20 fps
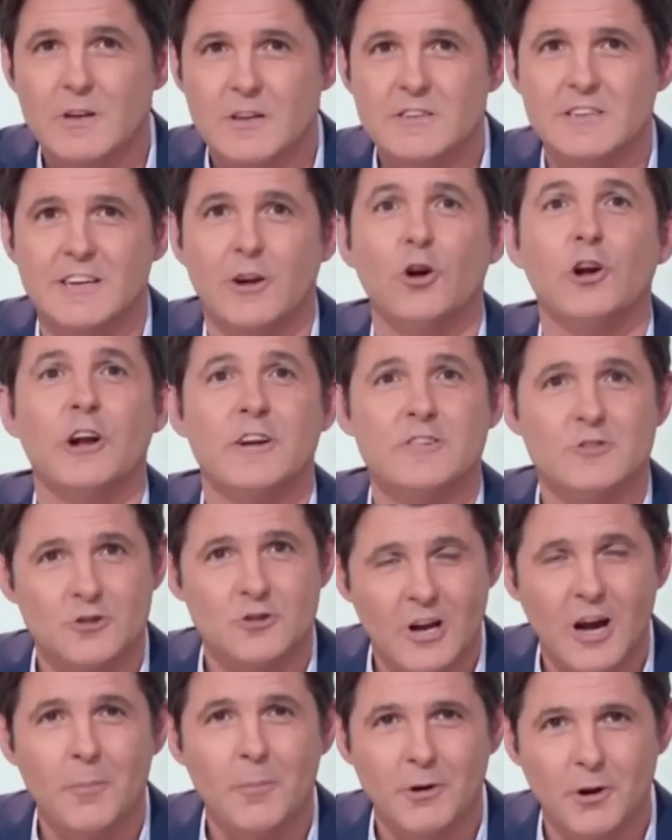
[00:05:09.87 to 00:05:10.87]
Sean honestos,
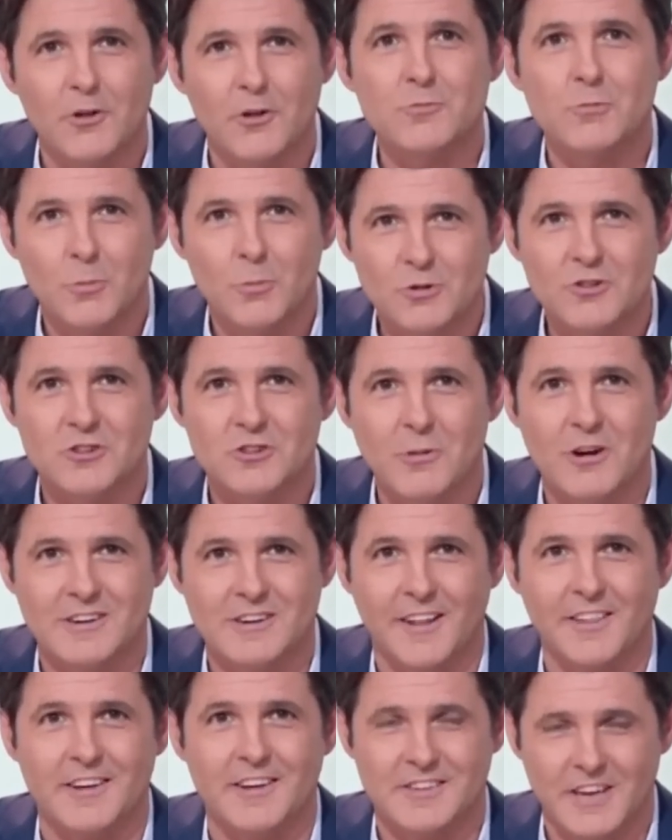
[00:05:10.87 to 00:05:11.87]
hagan periodismo y muchísimas
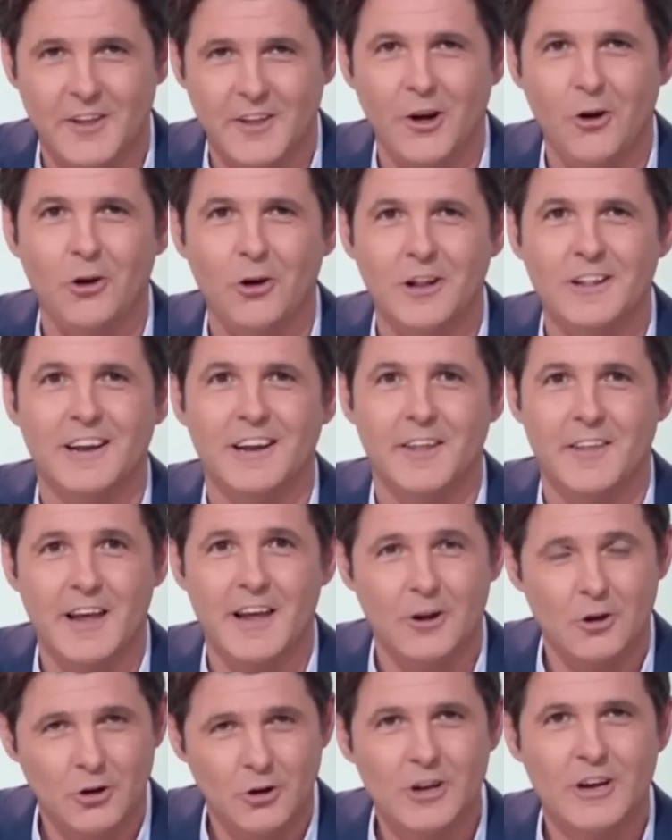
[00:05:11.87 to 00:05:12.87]
gracias. Se quedan con el
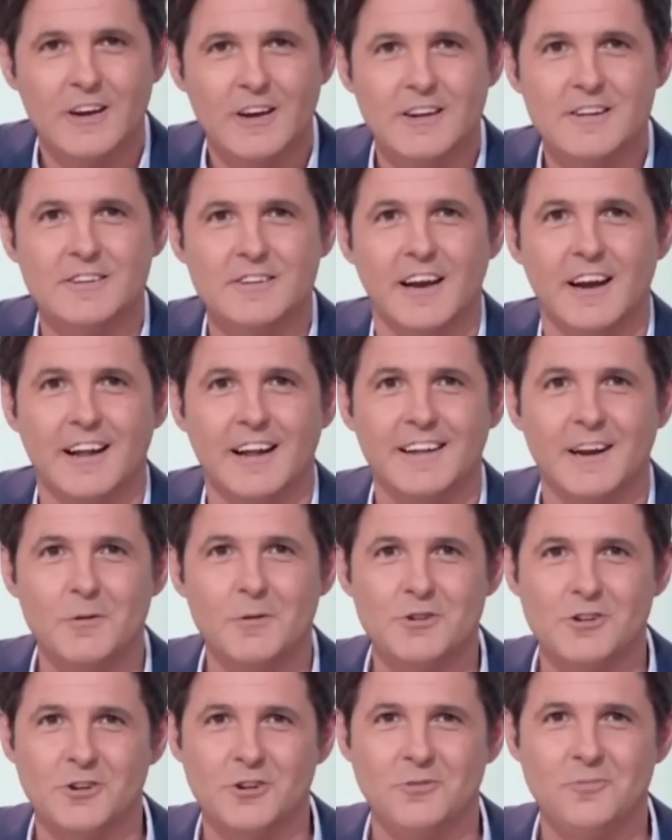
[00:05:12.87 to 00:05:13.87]
telediario, sigue la
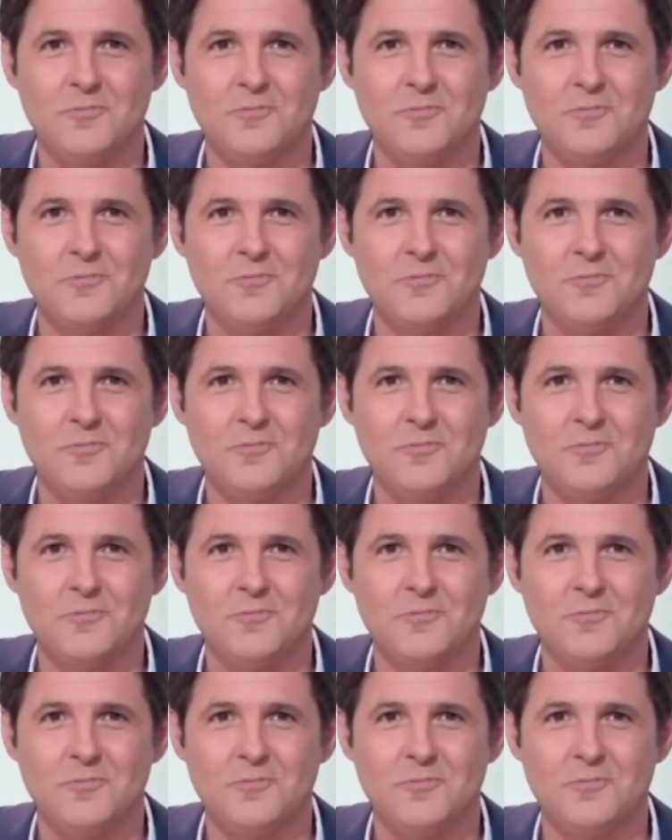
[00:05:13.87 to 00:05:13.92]
televisión.